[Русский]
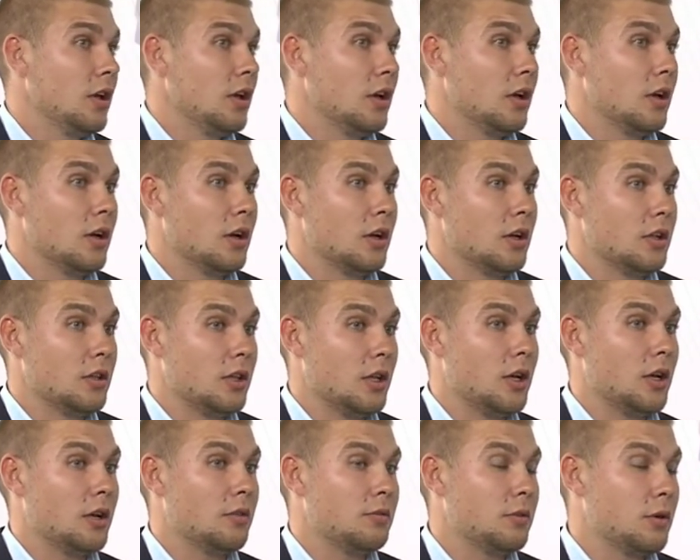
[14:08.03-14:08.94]
А,
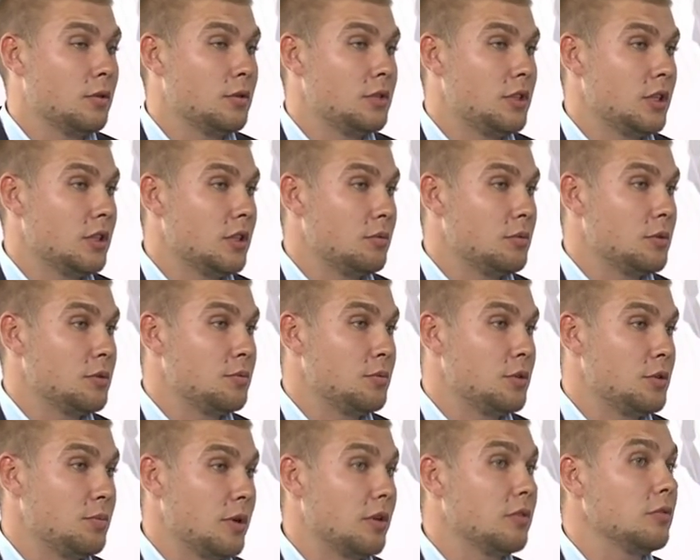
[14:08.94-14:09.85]
на факультет
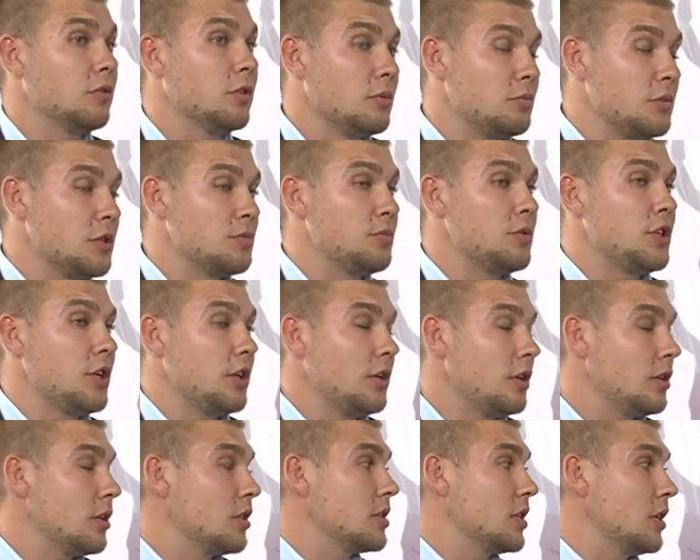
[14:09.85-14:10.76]
обеспеч... правовое
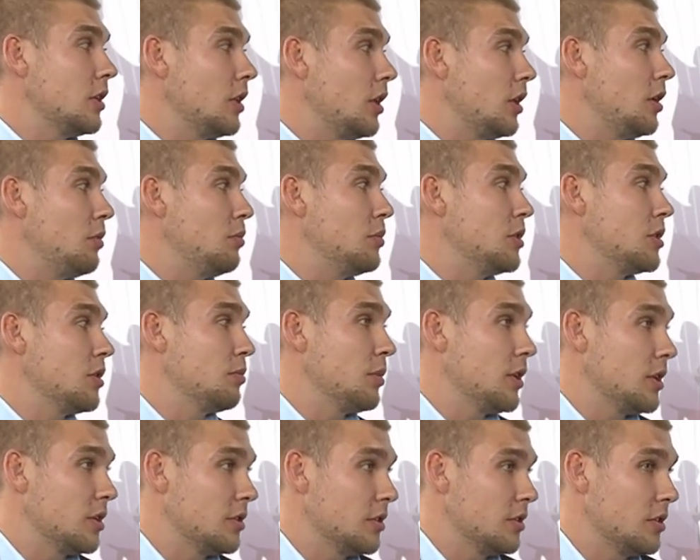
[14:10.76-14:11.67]
обеспечение национальной
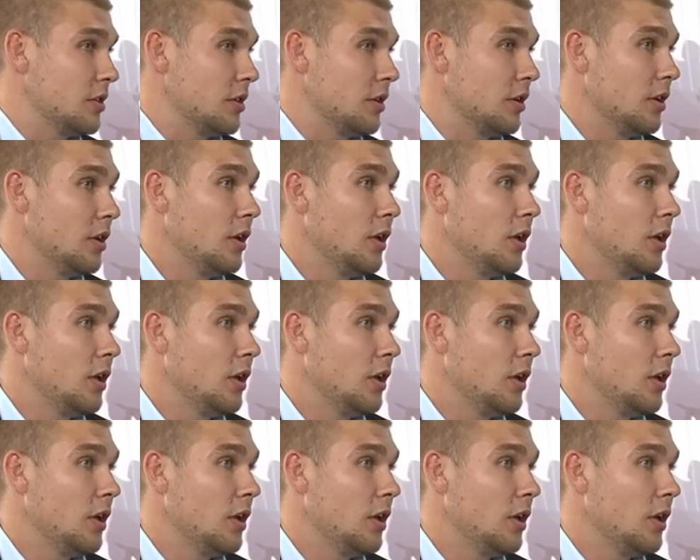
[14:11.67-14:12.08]
безопасности.